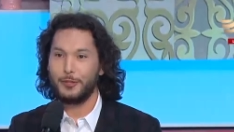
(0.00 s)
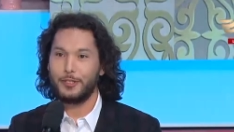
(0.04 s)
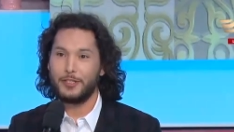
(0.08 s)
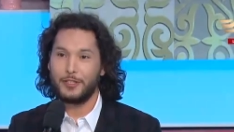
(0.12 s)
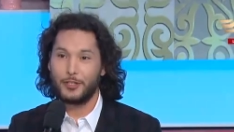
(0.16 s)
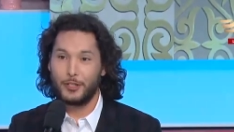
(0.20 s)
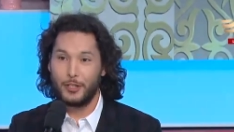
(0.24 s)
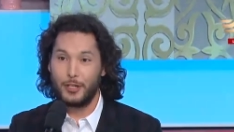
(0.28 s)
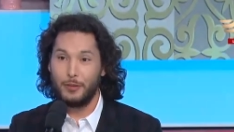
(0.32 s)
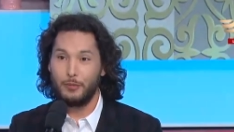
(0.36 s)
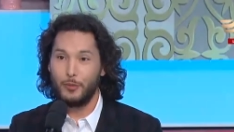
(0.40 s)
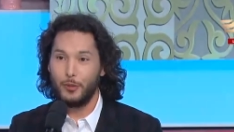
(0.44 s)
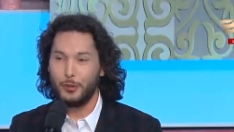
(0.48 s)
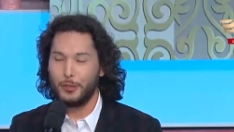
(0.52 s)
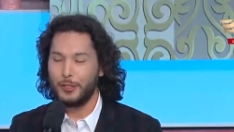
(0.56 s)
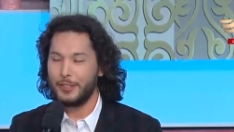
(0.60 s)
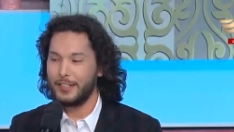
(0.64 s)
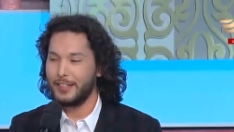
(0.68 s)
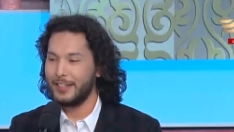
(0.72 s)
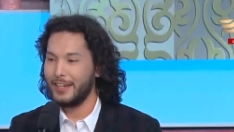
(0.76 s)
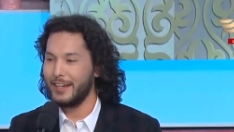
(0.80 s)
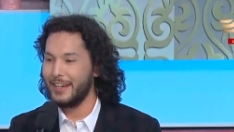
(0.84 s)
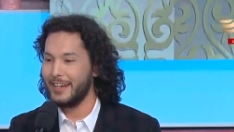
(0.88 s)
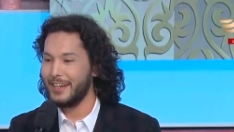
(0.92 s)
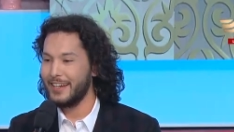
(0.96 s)
это же работа
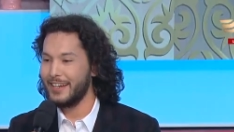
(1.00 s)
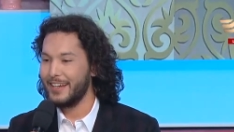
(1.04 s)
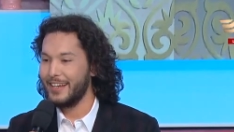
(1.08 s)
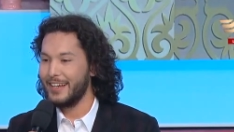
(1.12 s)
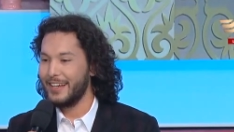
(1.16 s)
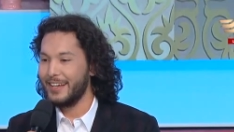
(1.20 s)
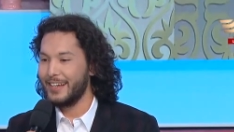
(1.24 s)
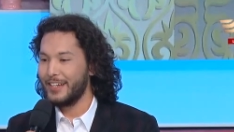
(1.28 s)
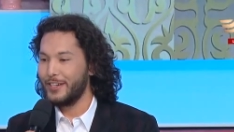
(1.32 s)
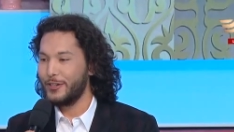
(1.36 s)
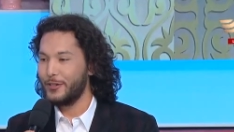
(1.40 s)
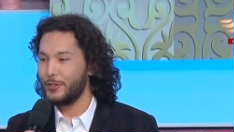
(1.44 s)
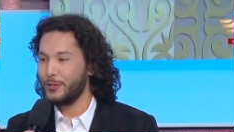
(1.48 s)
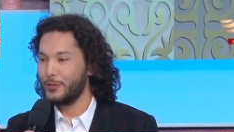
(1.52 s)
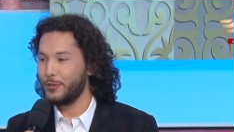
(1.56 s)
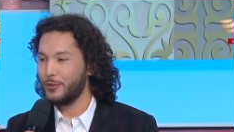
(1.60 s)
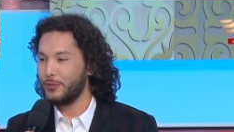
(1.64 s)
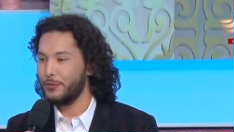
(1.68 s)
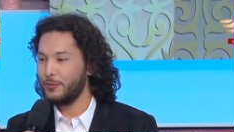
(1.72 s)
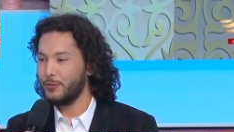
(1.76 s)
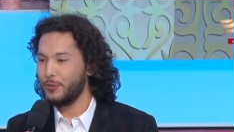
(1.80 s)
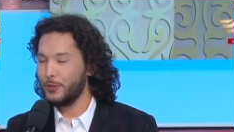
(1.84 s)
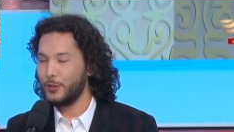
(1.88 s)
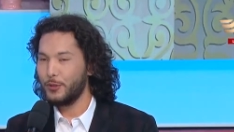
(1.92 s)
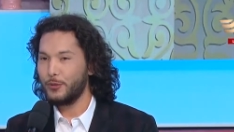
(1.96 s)
такая,
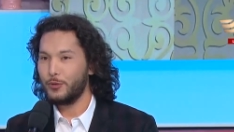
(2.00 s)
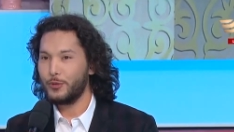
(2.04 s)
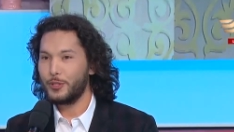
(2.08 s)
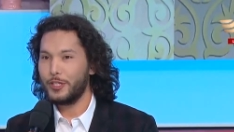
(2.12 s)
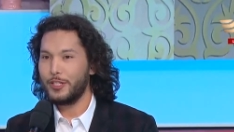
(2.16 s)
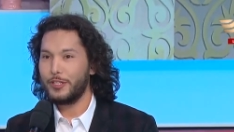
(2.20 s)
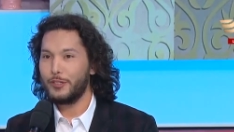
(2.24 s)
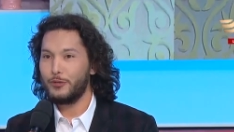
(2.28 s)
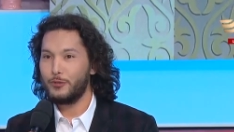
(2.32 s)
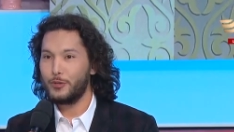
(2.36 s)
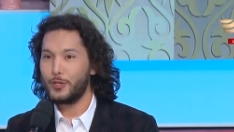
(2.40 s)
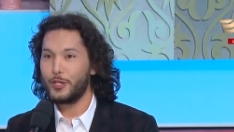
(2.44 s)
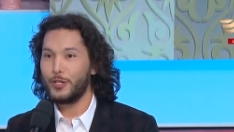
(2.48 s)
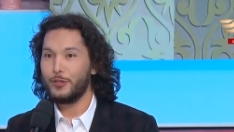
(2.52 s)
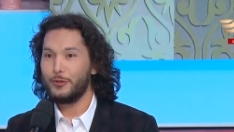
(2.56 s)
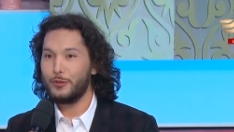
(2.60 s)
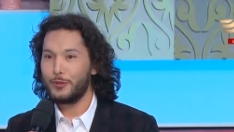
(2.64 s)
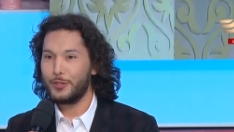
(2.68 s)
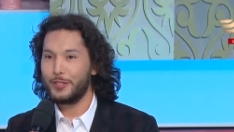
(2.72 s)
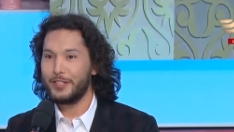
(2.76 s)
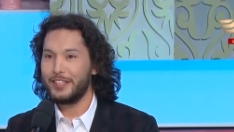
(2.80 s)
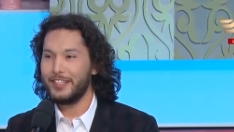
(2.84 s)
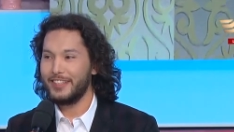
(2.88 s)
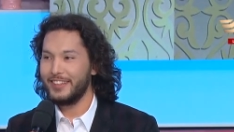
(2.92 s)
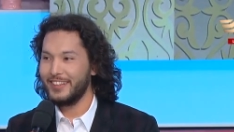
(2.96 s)
что вот уже, уже
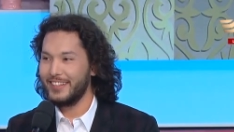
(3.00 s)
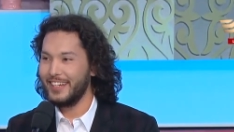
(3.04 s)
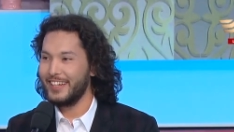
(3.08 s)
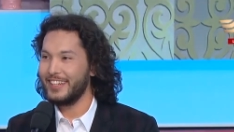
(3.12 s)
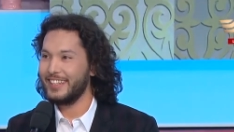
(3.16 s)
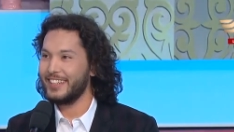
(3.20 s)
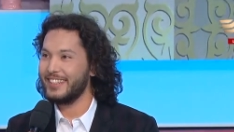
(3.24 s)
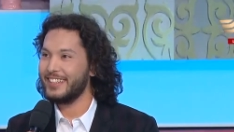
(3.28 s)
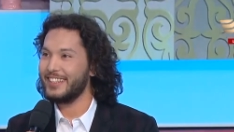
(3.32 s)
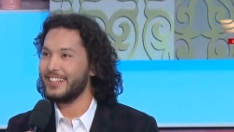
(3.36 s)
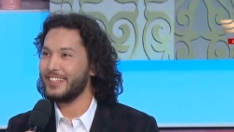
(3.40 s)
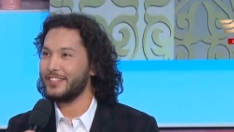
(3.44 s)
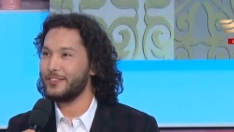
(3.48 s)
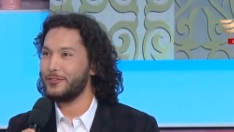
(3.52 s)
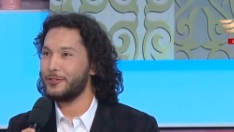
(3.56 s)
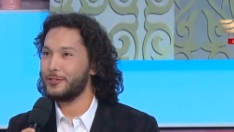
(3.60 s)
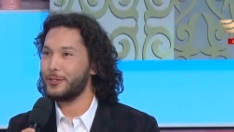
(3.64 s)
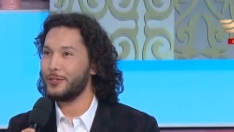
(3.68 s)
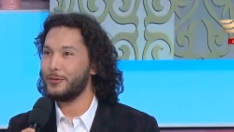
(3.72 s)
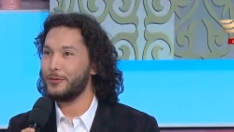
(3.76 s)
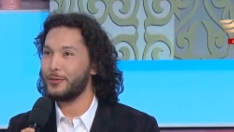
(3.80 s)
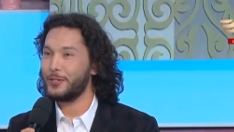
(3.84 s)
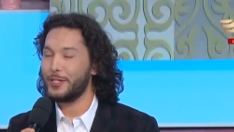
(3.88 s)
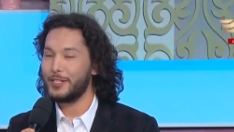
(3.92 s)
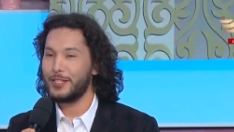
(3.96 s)
нужен дедлайн, да,
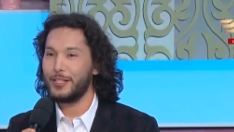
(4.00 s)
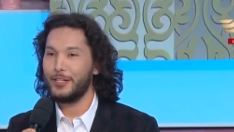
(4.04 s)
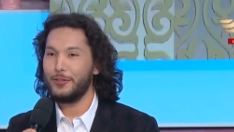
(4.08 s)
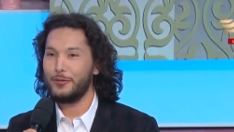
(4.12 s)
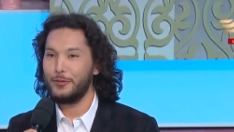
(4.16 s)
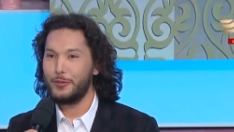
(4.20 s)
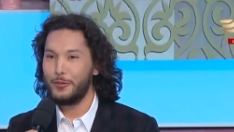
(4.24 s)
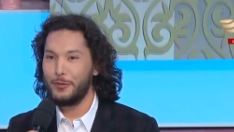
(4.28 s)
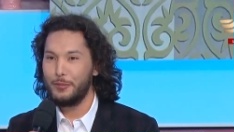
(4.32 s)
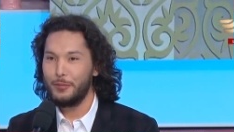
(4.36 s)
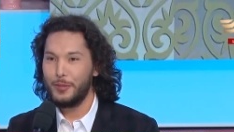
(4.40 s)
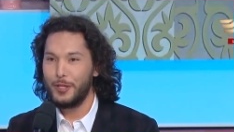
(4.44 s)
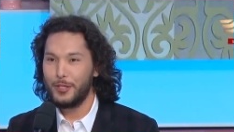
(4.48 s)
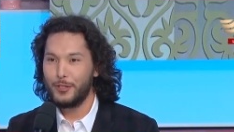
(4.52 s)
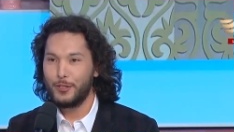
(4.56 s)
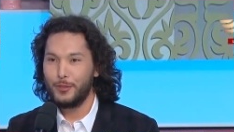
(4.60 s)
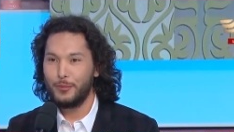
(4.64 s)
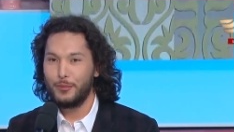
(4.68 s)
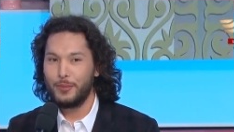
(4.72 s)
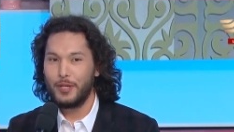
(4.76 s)
нужно уже следующую песню